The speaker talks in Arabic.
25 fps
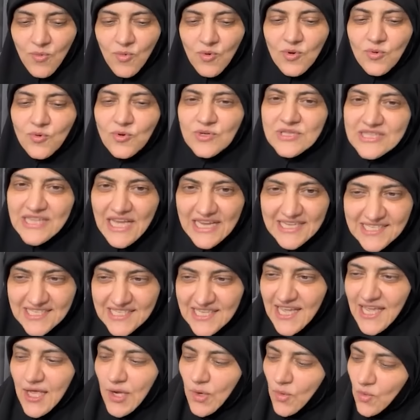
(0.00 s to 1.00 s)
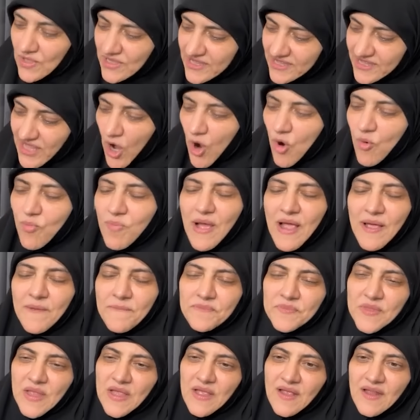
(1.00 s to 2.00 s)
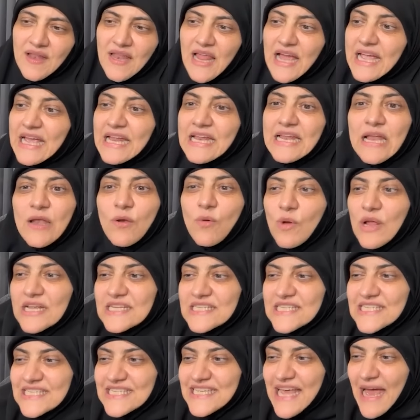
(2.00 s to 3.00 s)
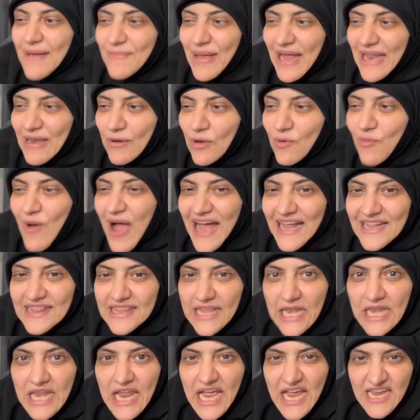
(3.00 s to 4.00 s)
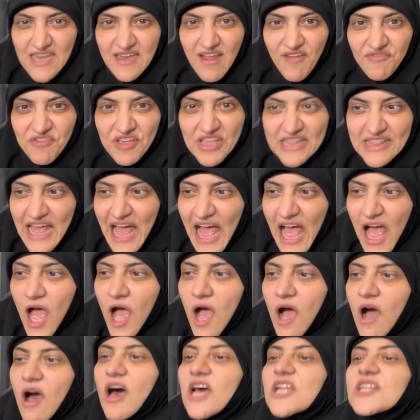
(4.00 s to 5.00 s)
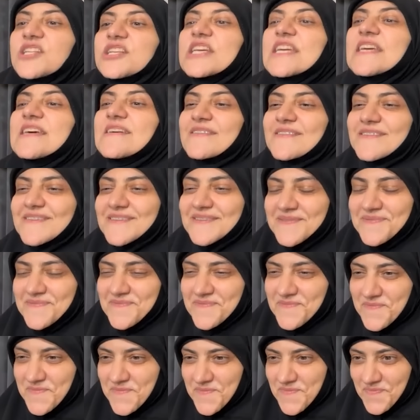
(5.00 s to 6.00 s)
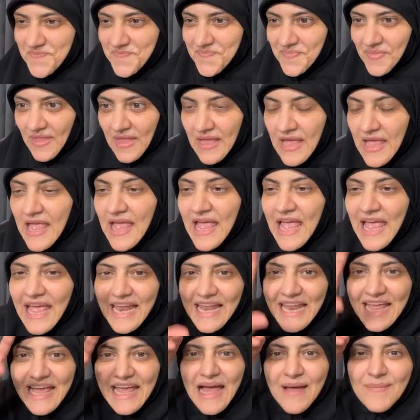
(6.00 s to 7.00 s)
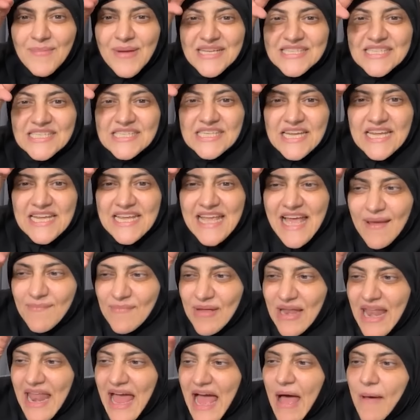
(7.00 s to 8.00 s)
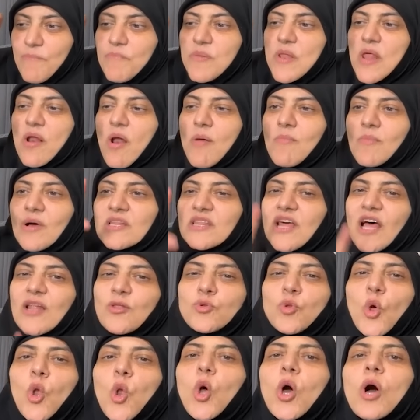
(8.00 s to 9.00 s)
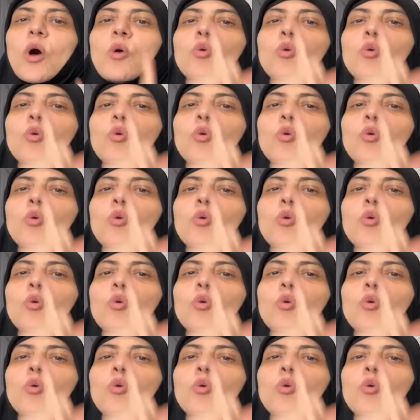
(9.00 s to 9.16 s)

والتيسير والتوبه لكن الزمن الوقت اللي احنا فيه ده خطير الخمس ايام اللي قبل رمضان دول